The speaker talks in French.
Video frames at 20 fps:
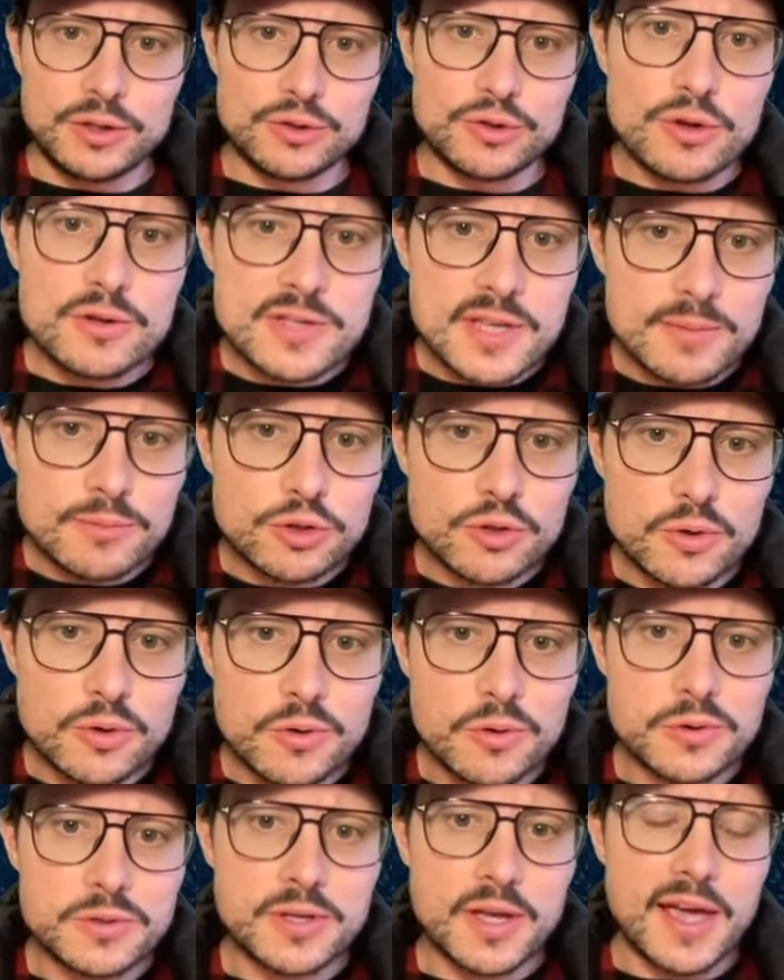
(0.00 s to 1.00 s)
Deuxième
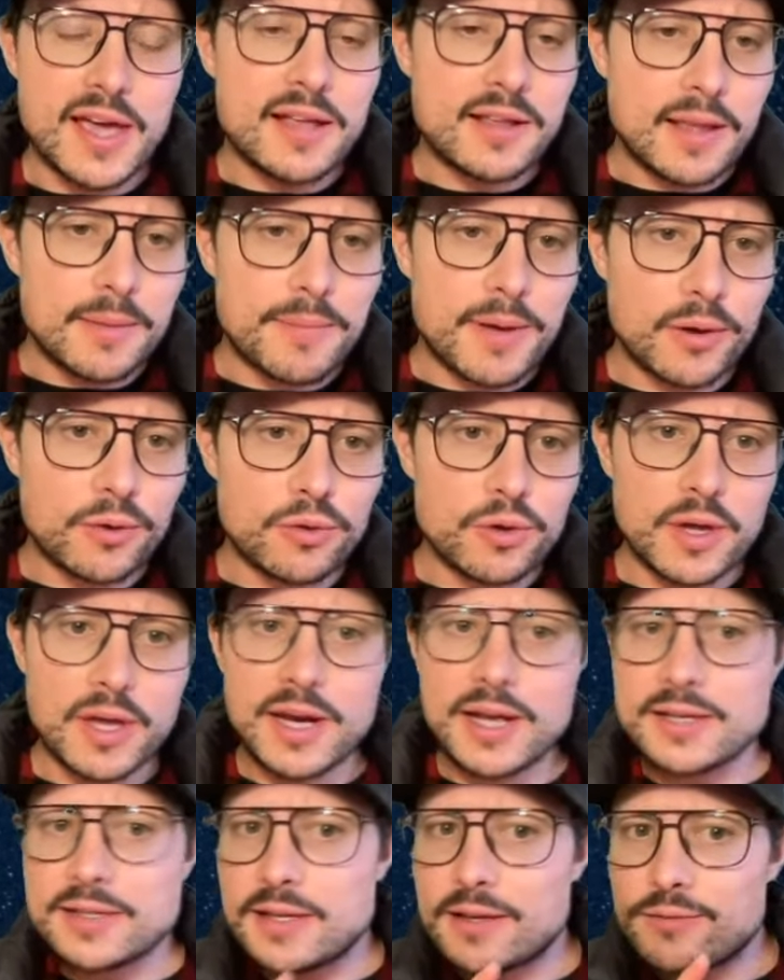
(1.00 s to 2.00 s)
chose est apparue, et
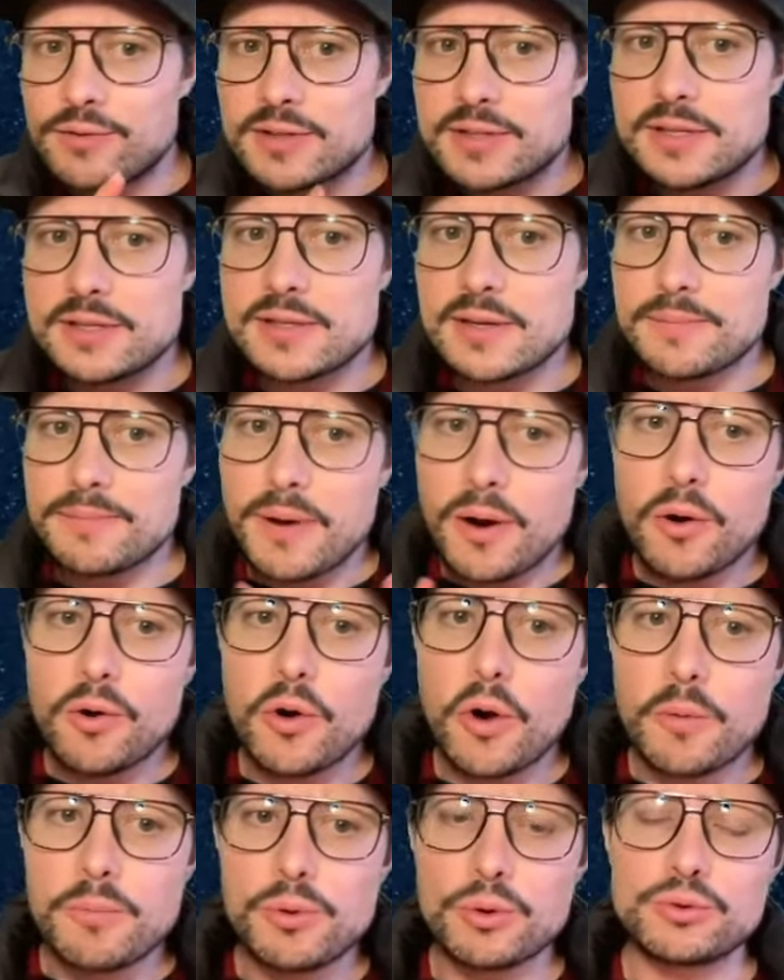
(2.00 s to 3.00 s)
là cette fois-ci, c'est pas
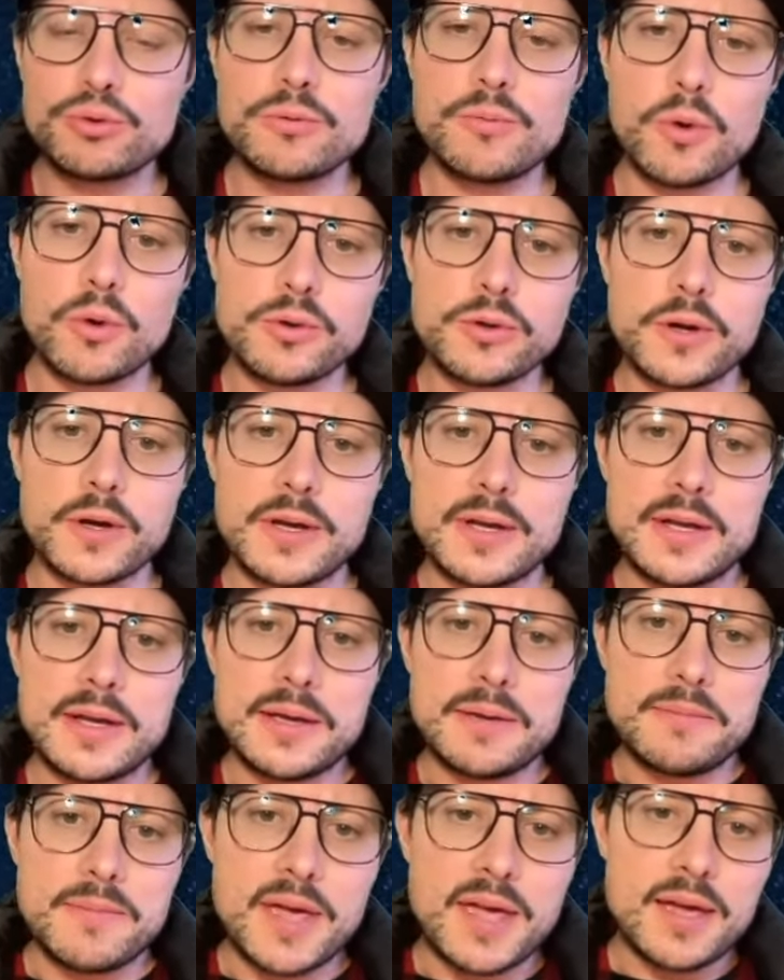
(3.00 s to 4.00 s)
encore pour tout le monde,
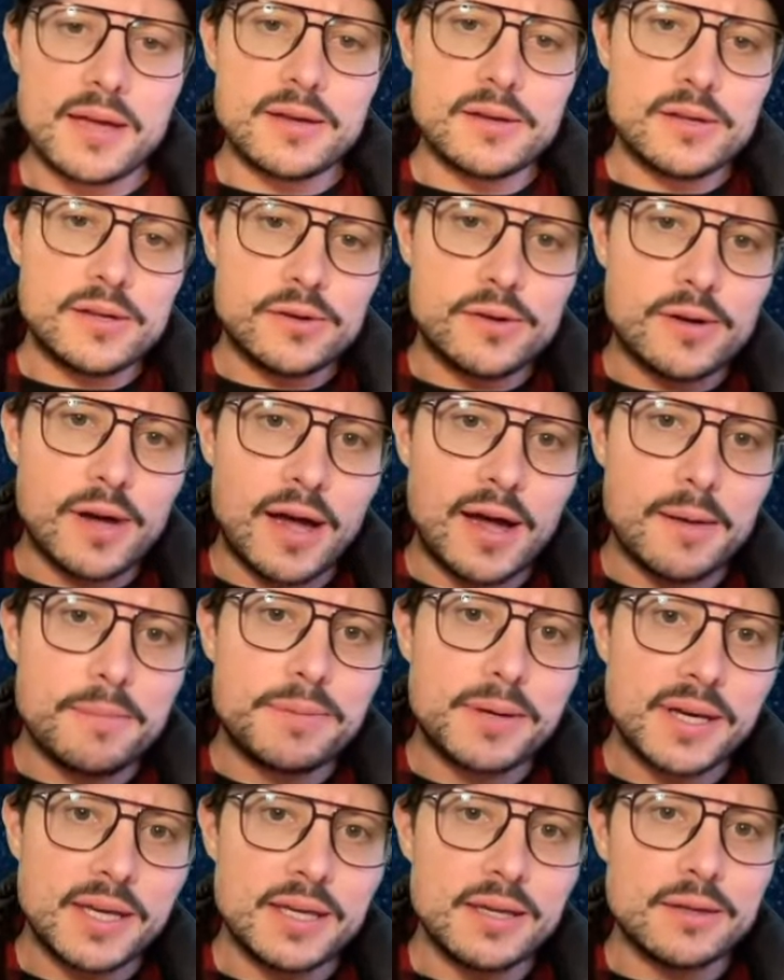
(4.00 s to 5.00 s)
mais euh, un
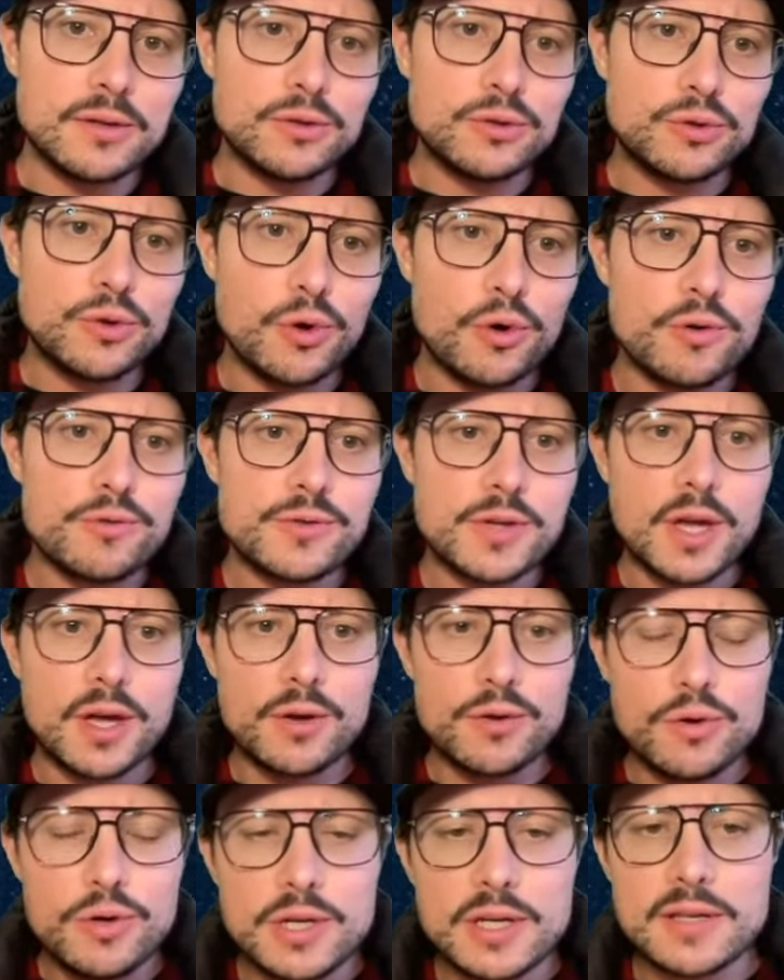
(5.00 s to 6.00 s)
prix de revient
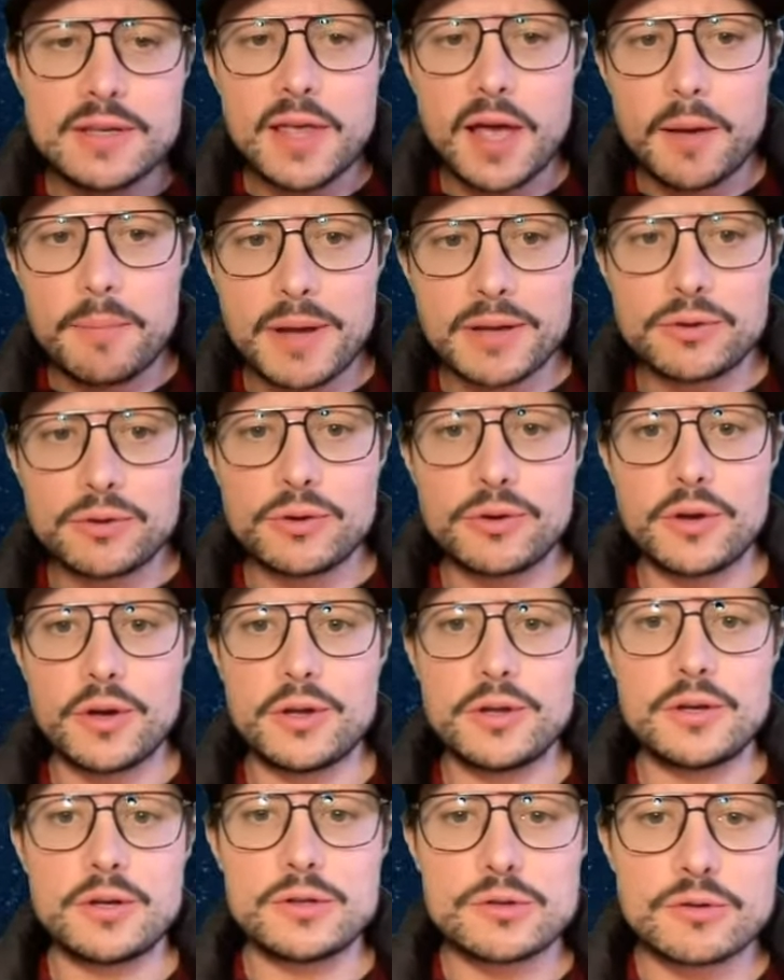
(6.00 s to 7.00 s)
unitaire par
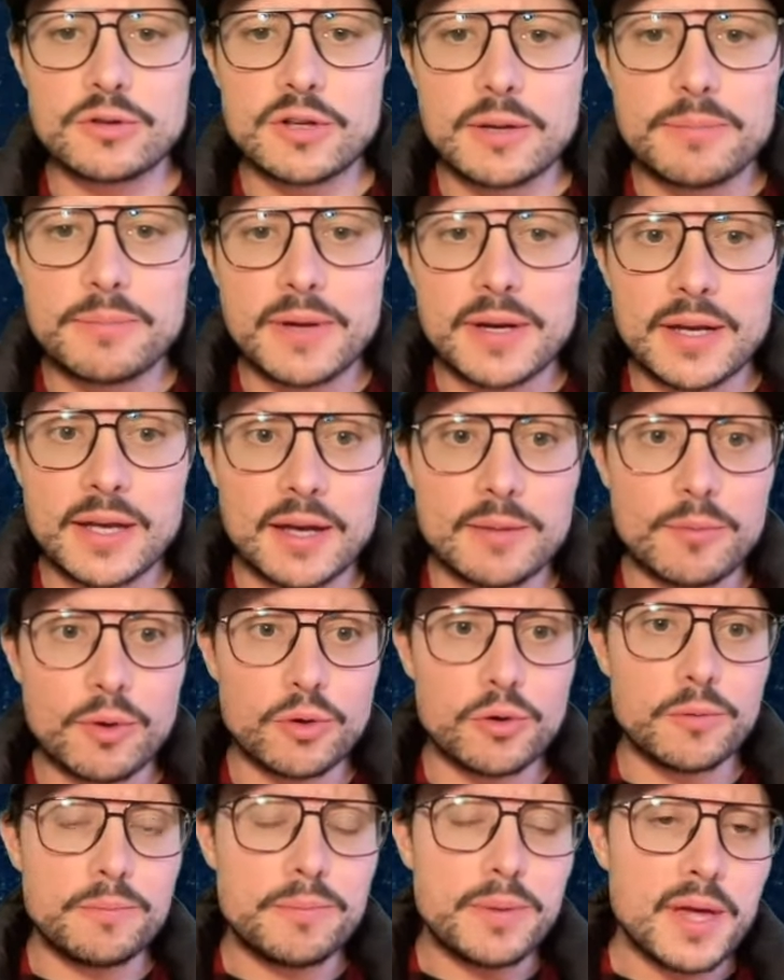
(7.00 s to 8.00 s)
token, ce qu'on appelle également
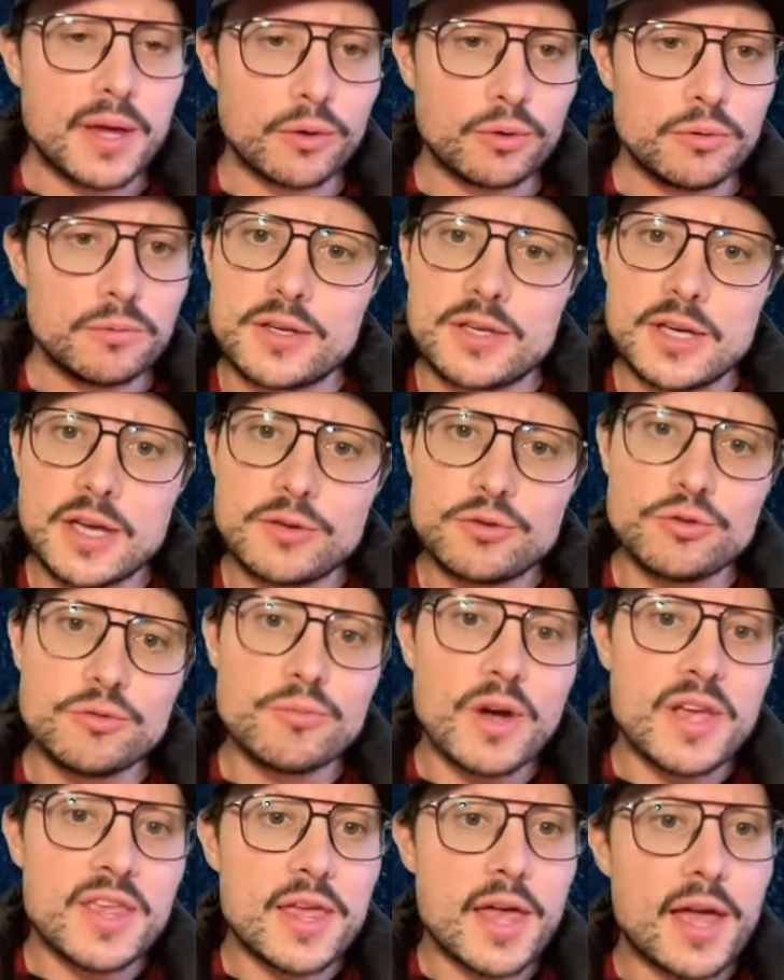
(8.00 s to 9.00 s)
le PRU, qui est une
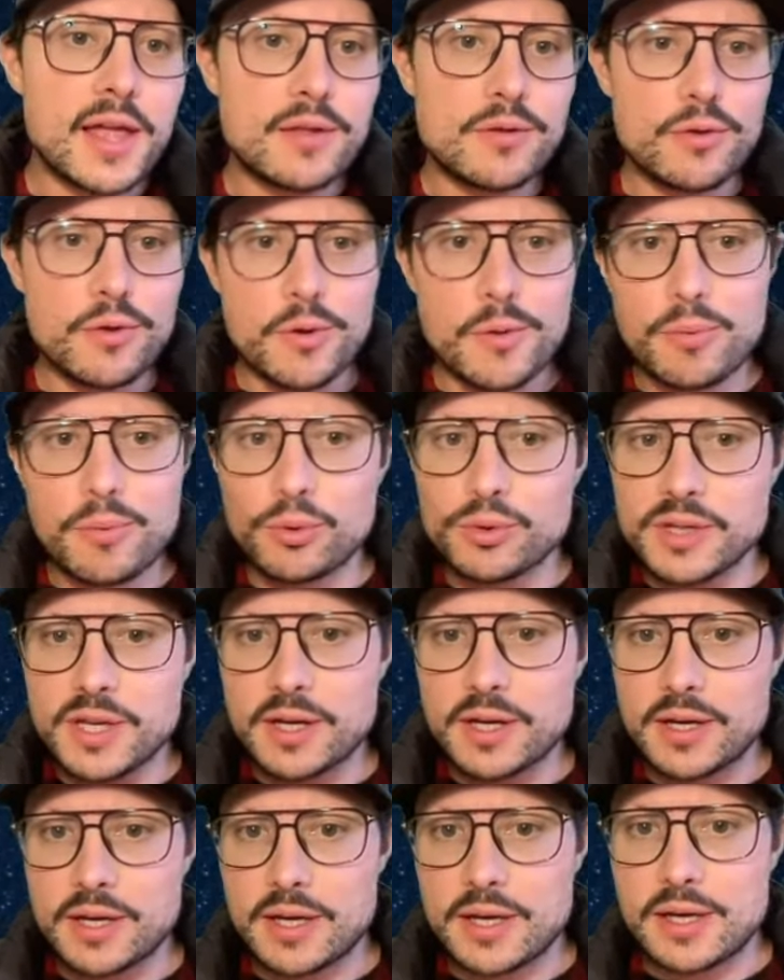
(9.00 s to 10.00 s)
moyenne euh,
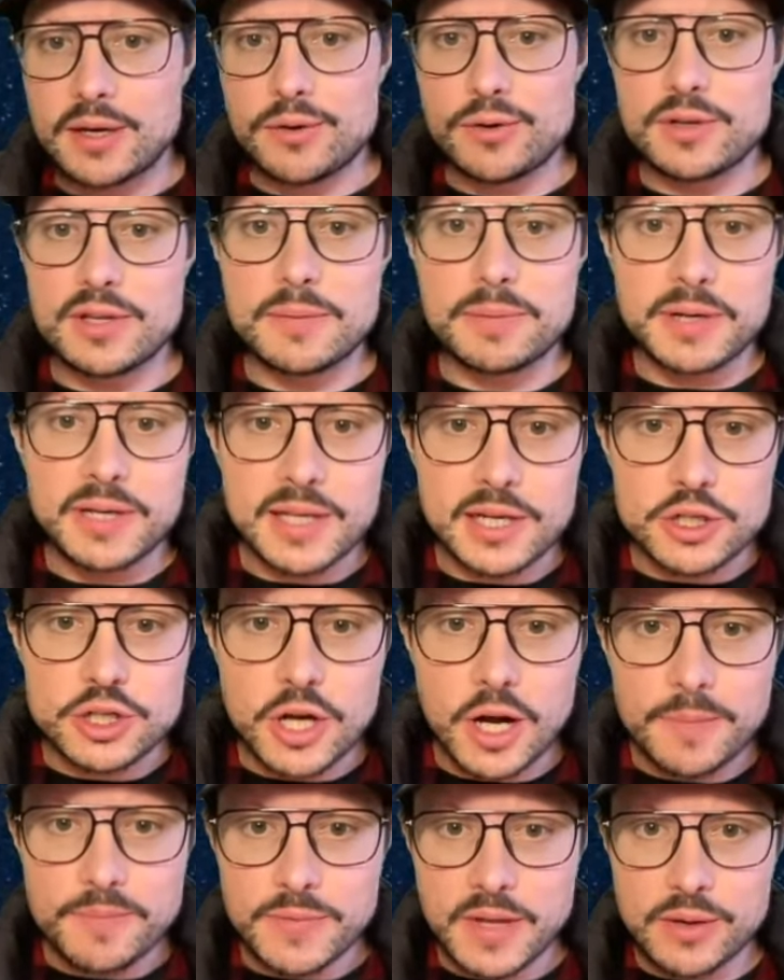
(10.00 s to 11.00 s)
pondérée euh, des prix
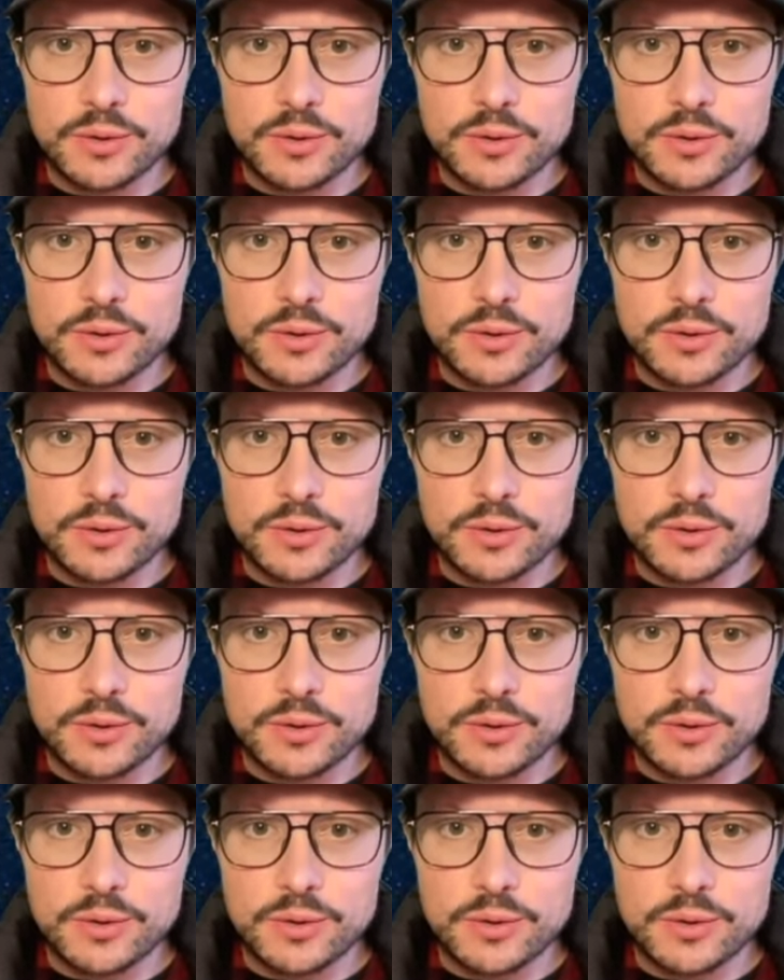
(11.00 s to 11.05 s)
d'achat.